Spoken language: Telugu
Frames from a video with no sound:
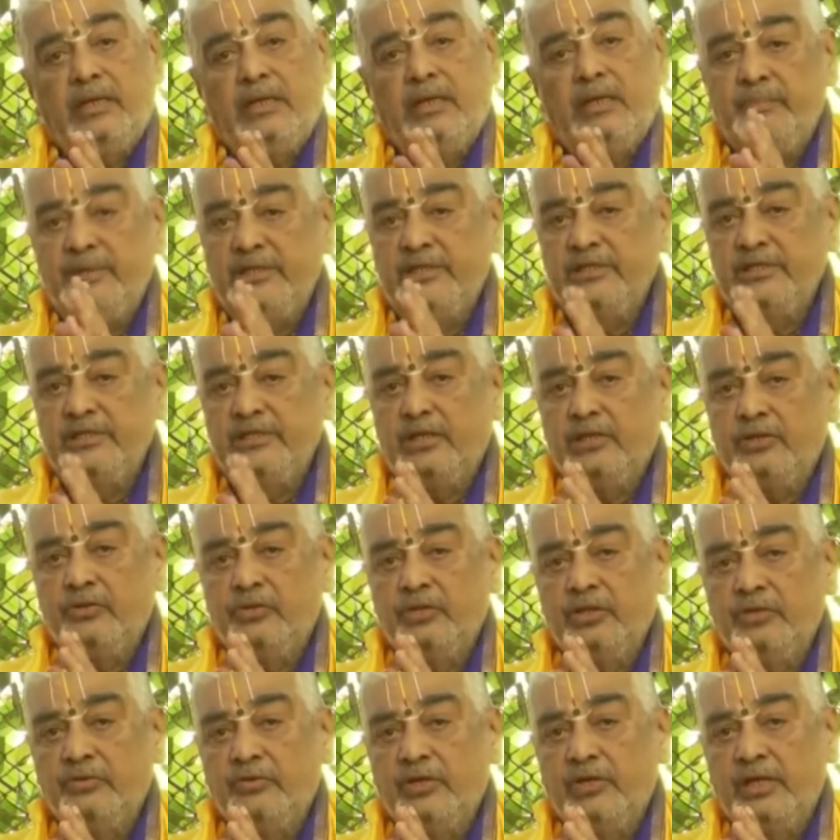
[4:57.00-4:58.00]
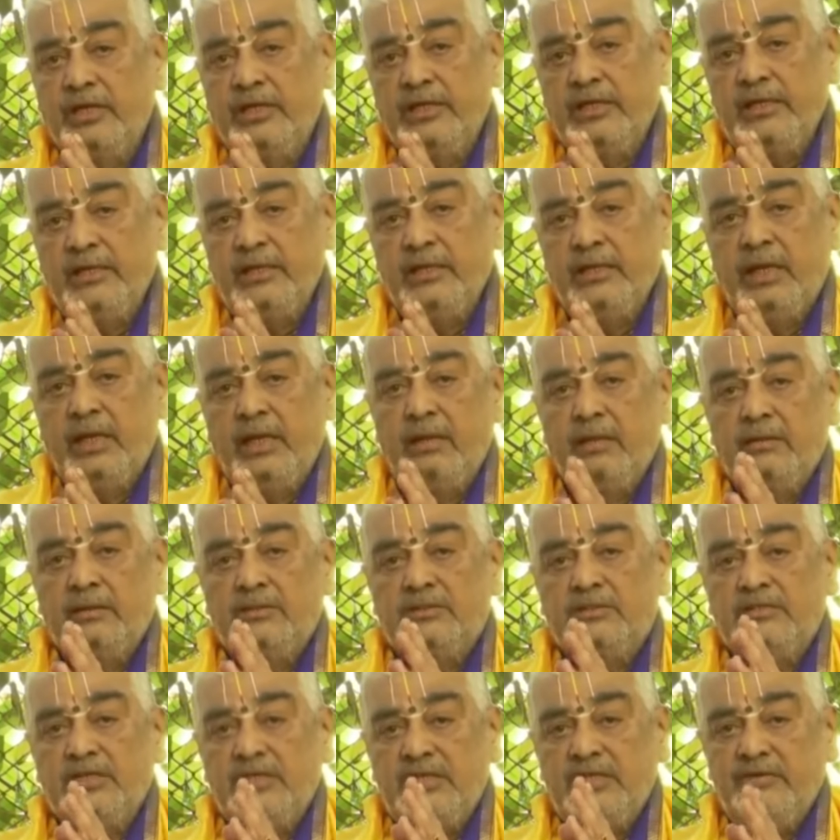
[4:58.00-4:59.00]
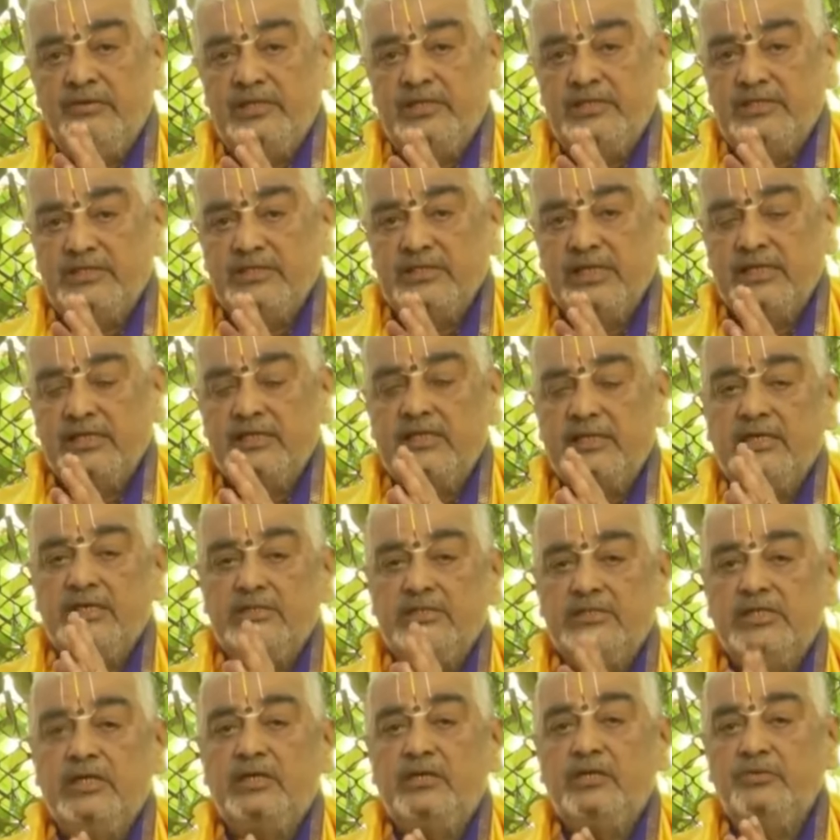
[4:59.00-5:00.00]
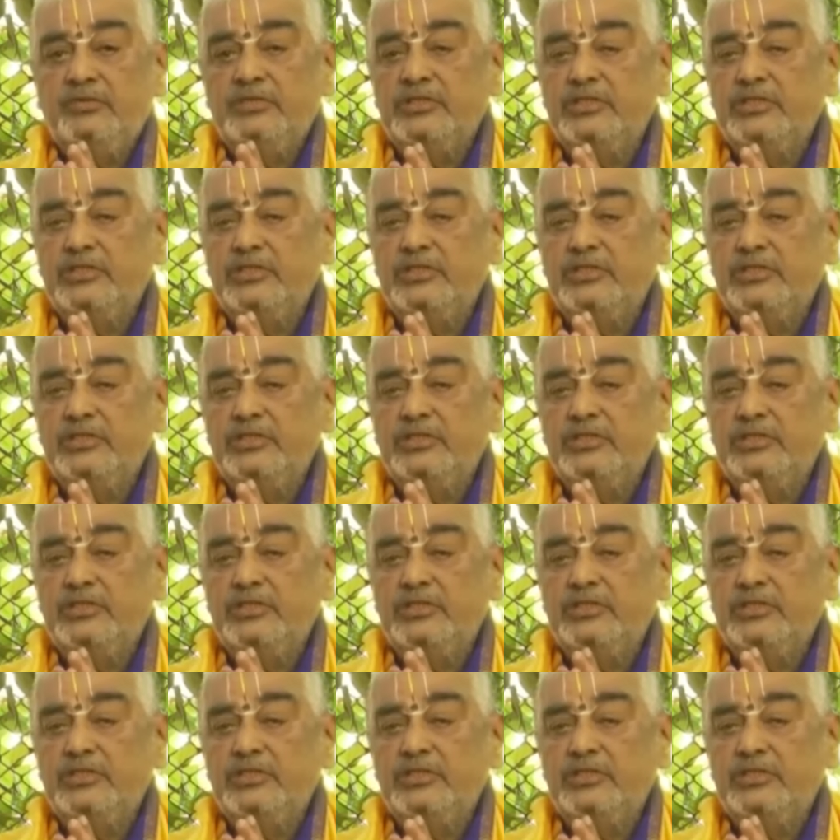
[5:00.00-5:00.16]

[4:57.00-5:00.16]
అభ్యంతరాలు ఉండవు కానీ చేయవలసిన దానికన్నా తక్కువ